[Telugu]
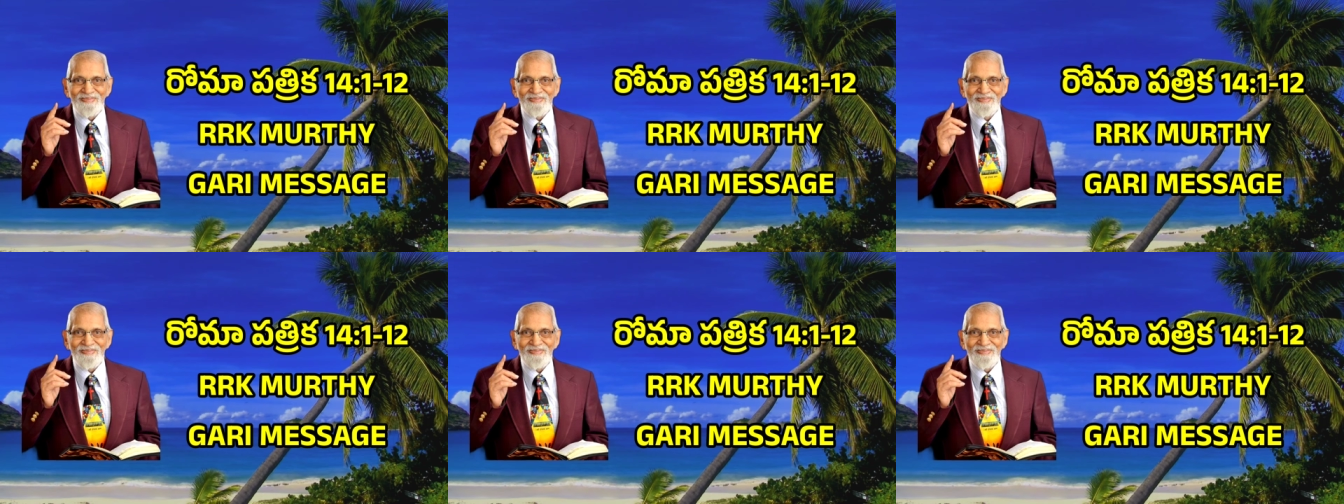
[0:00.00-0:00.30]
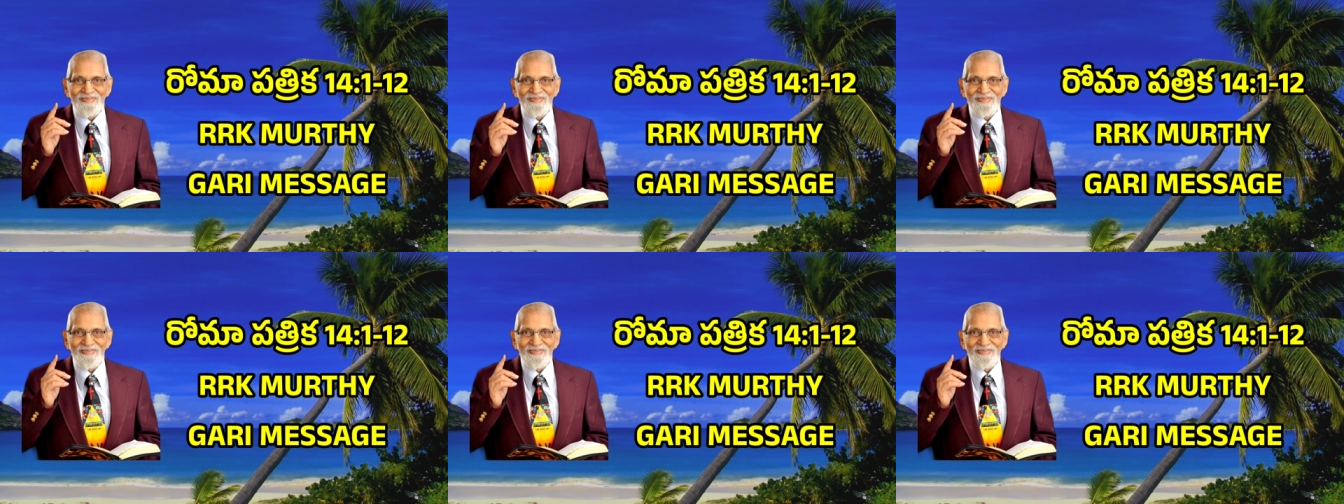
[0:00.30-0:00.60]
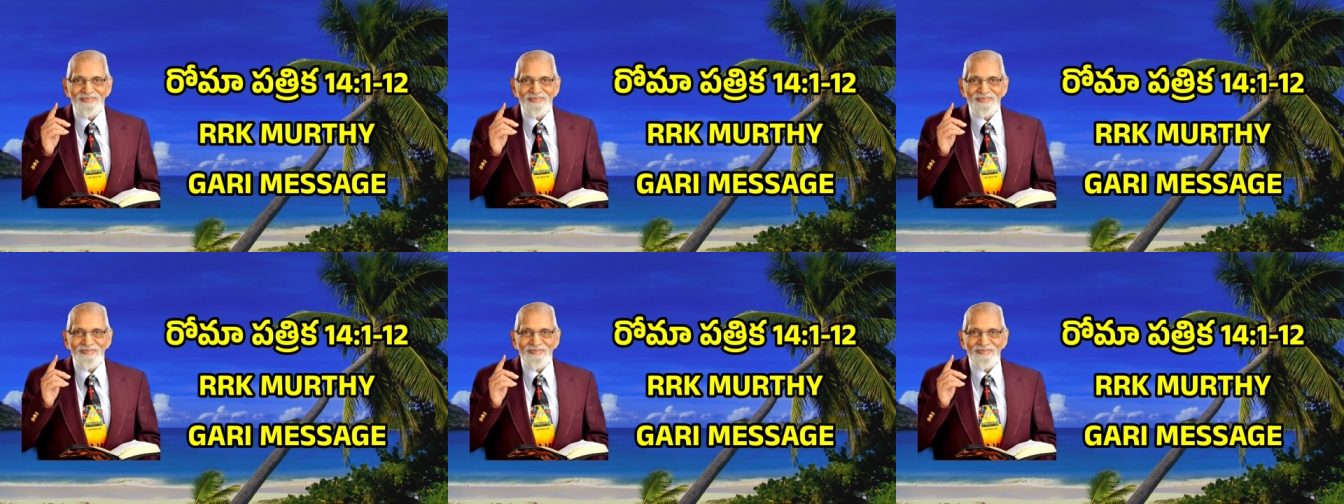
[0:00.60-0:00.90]
మన
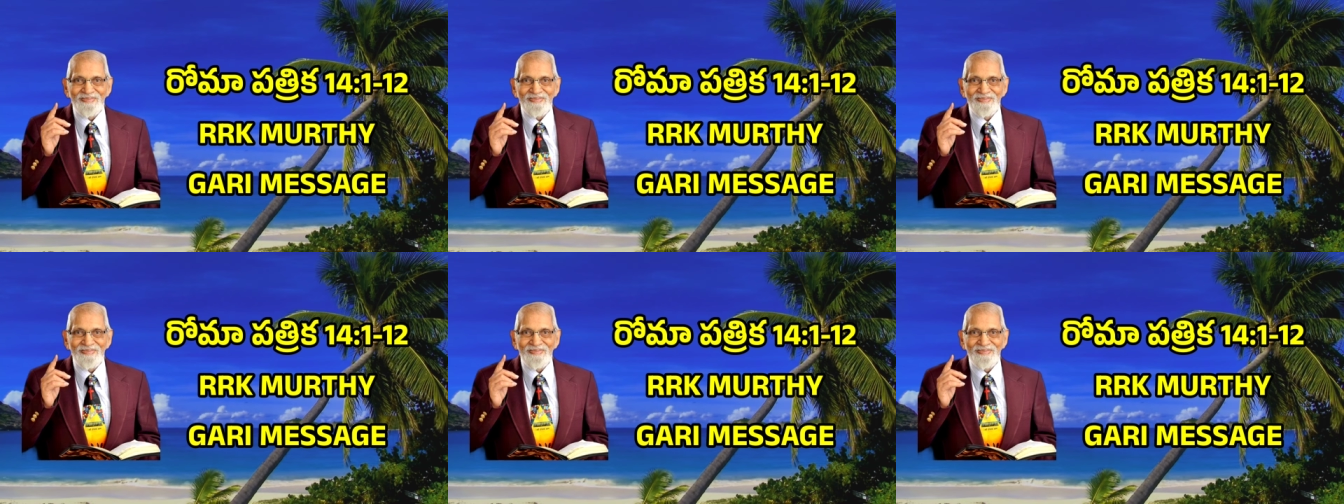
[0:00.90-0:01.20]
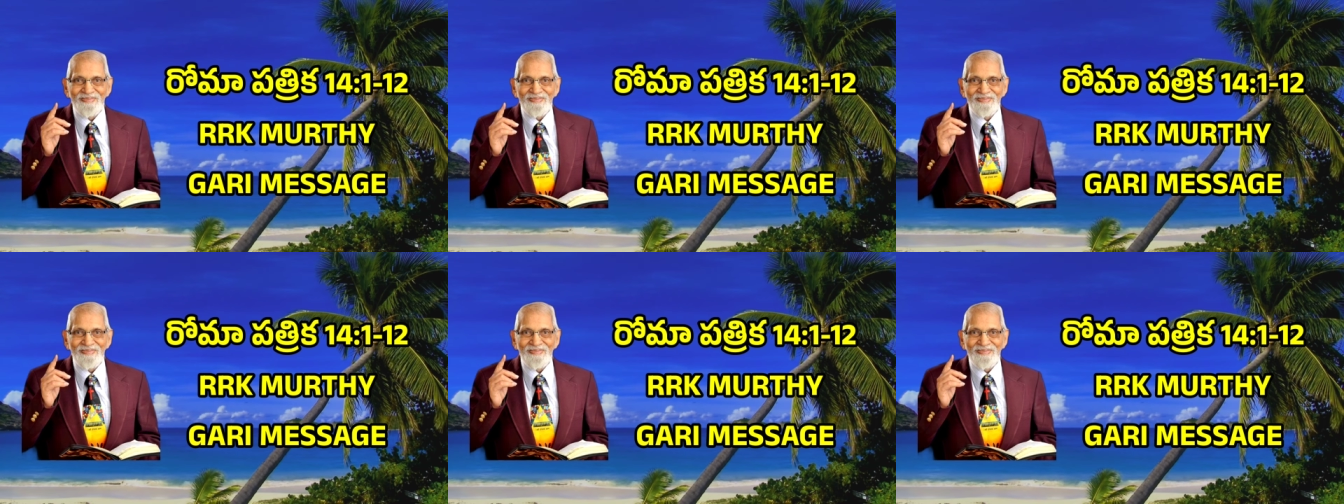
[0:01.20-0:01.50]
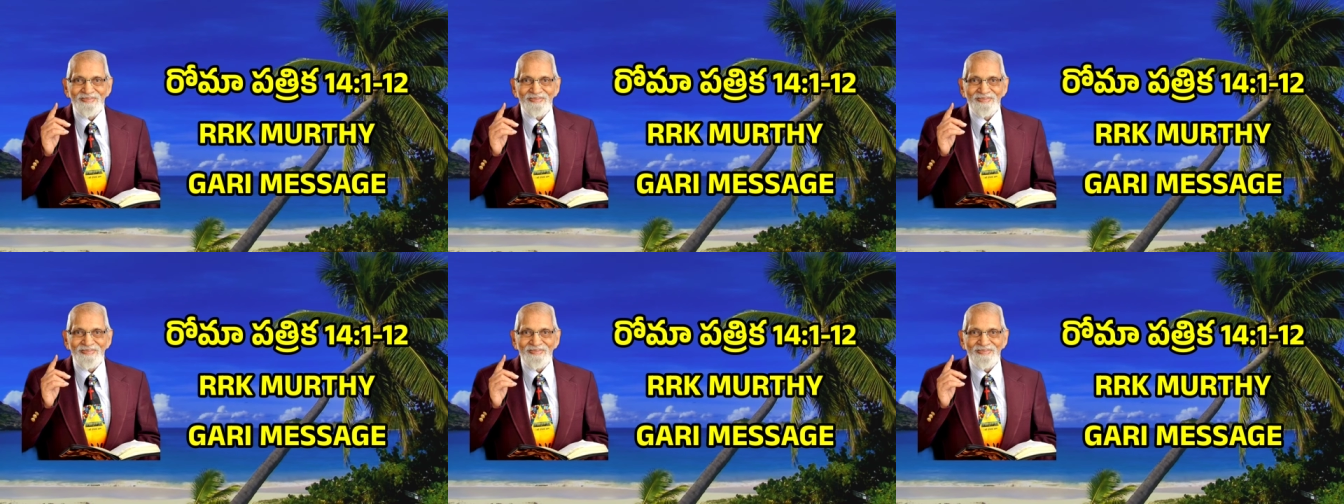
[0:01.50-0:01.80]
నీడ మనల్ని
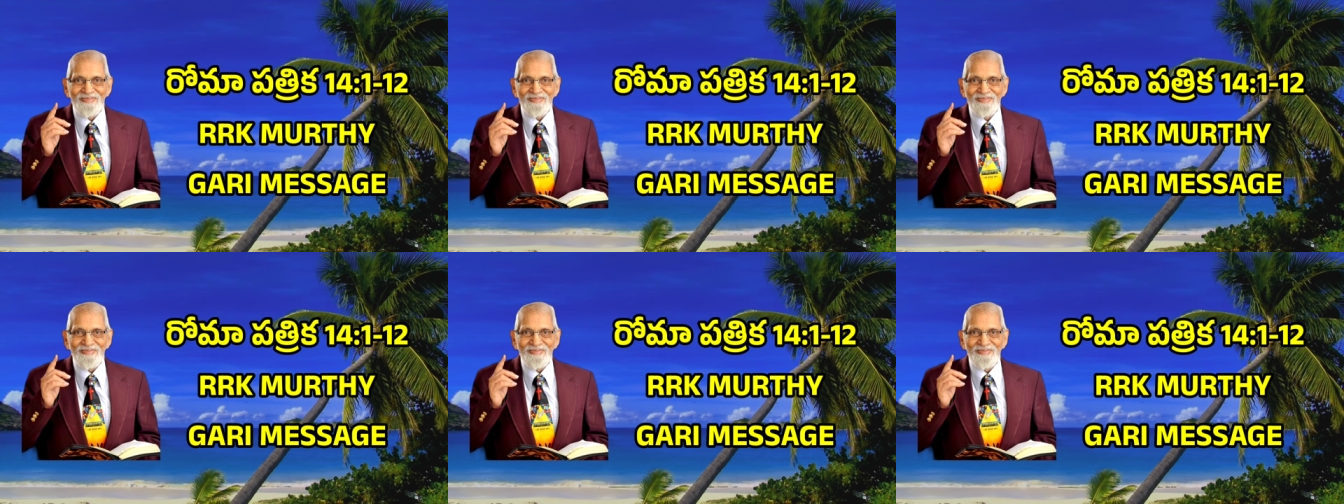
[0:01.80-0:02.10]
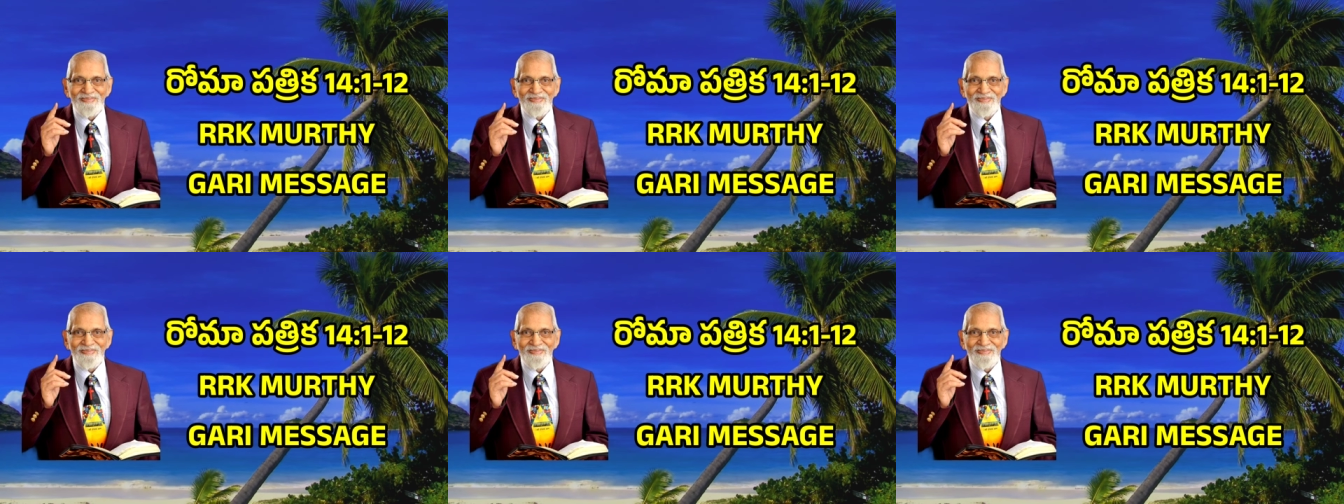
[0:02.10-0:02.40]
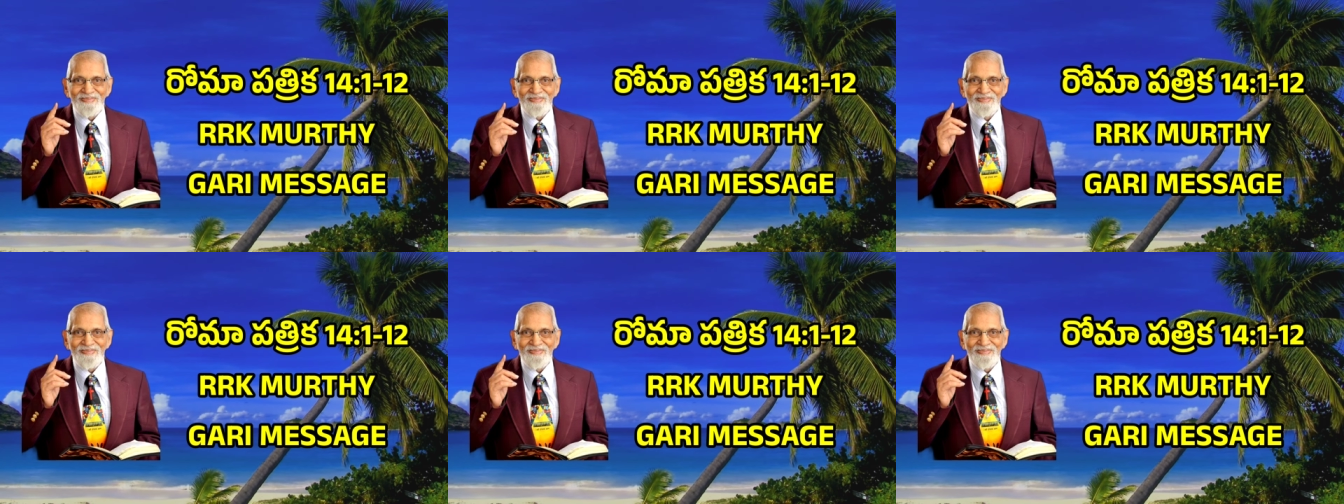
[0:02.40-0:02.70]
విడువదు
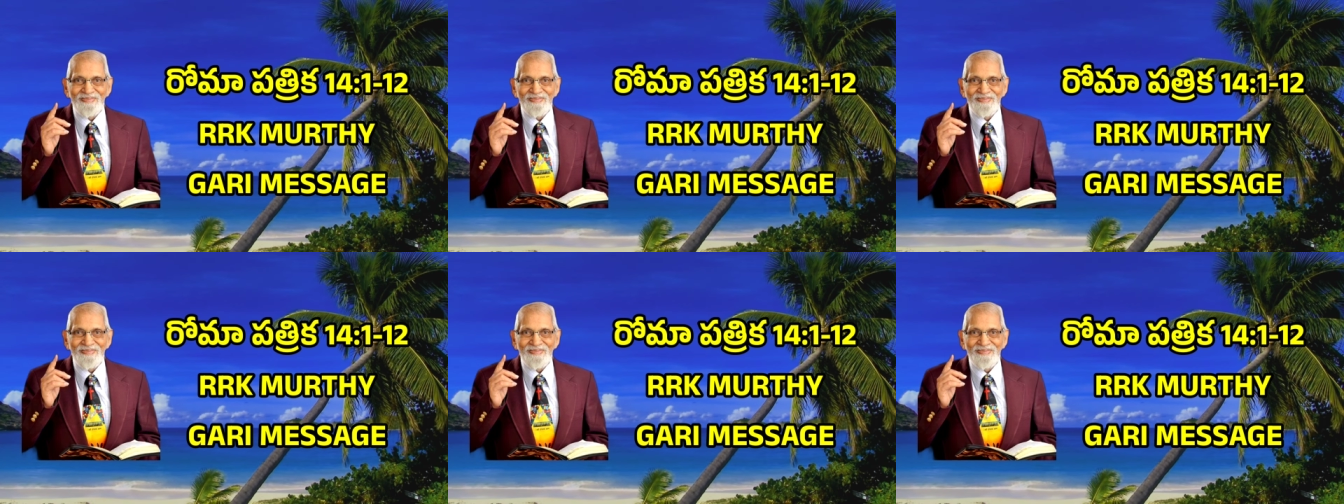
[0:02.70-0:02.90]
ఏసే